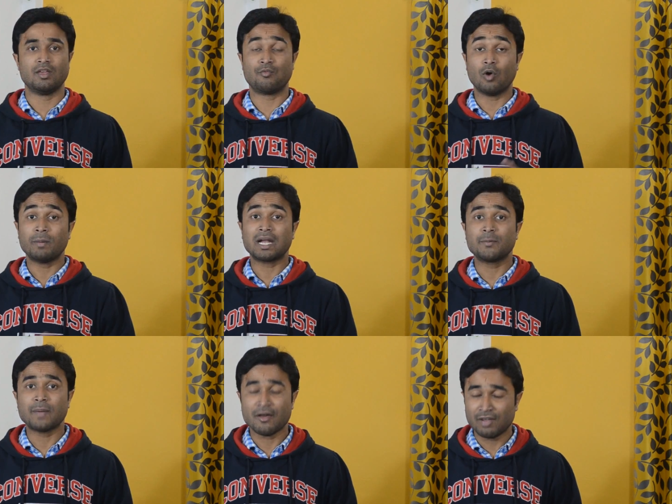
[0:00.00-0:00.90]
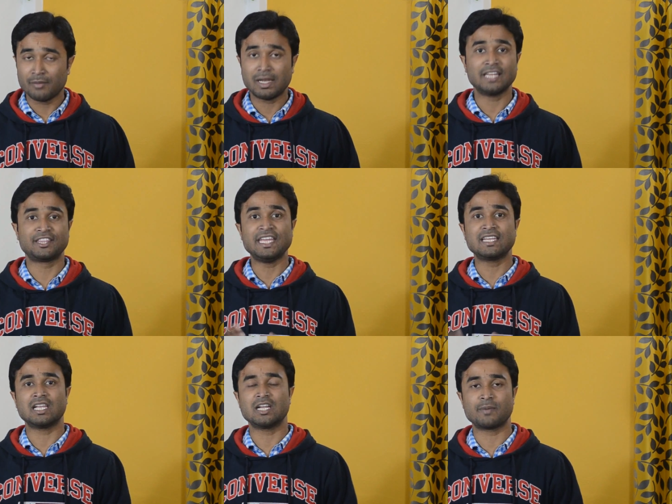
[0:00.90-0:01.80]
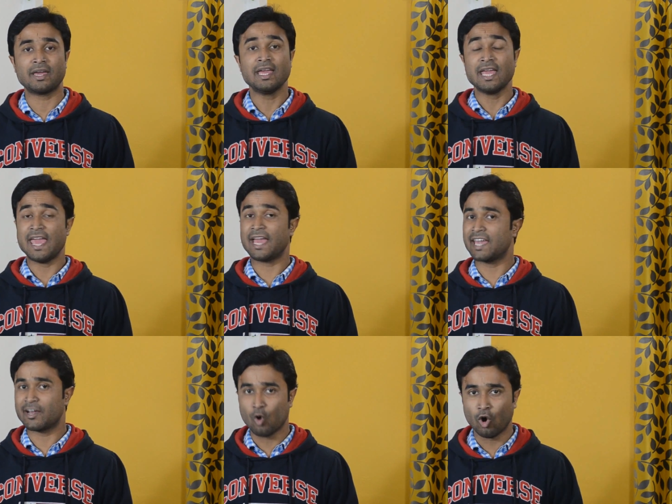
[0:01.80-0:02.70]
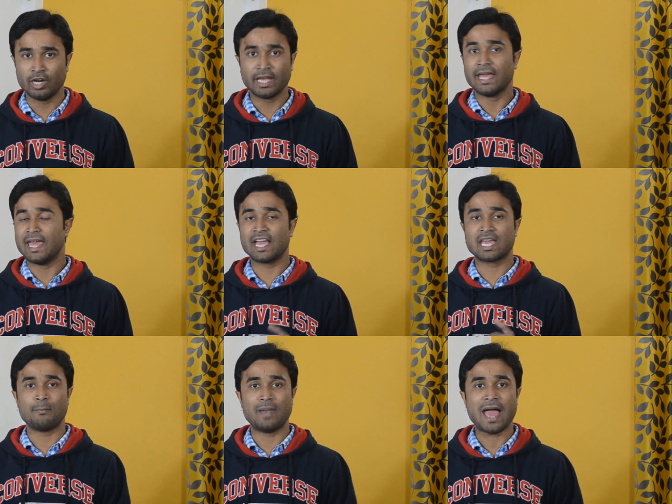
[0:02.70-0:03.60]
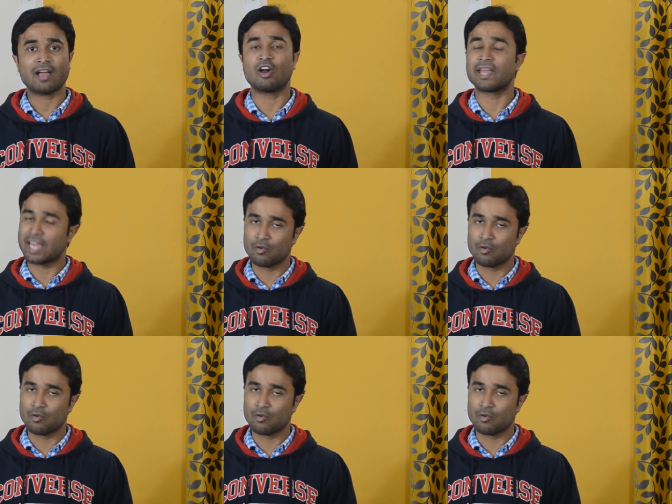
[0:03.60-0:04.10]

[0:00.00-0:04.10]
ये फोन मार्केट पे अवेलेबल है तीन कलर पे एक है गोल्ड एक है ब्लैक और एक है